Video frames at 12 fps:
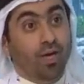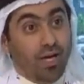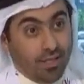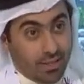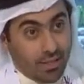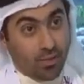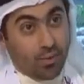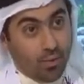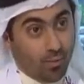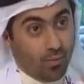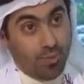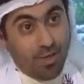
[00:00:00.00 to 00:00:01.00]
فيها حتى
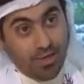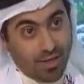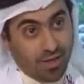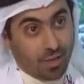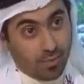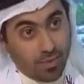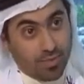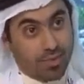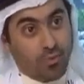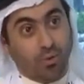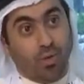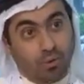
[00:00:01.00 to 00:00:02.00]
نقوم بعد ذلك
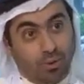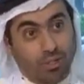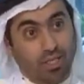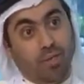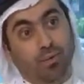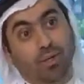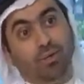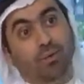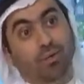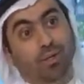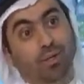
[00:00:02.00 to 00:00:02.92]
بتطويرها وتحديثها تصدق لو جهه